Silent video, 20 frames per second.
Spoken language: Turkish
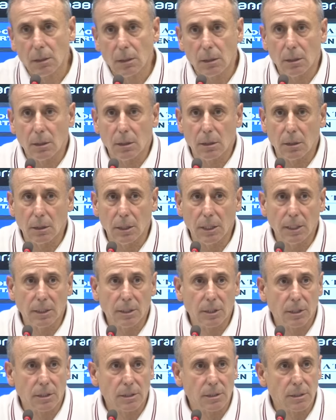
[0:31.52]
E,
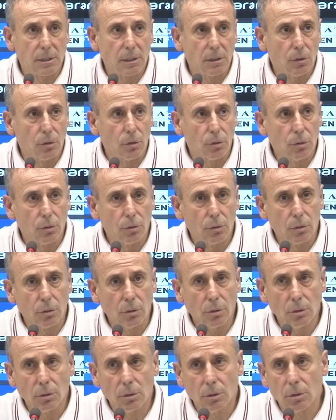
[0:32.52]
ilk yarısı
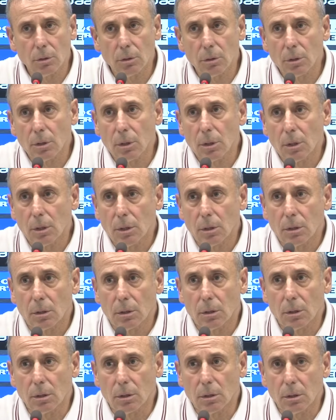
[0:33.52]
oyunun
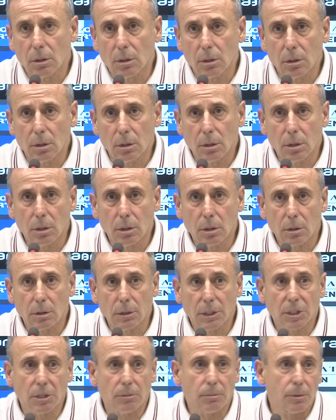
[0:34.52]
e,
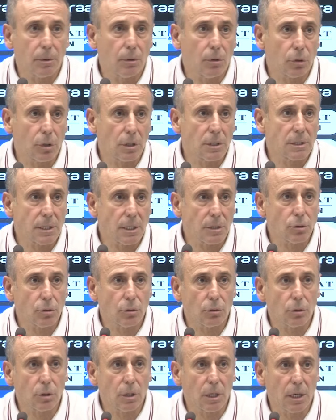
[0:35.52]
rakip
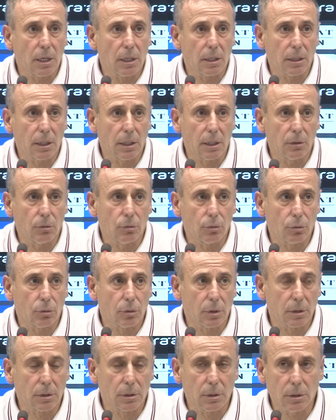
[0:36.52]
organizasyonu daha iyi
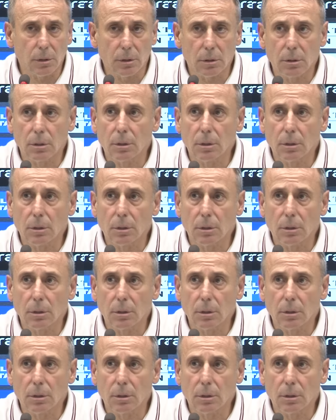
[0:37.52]
uyguladı.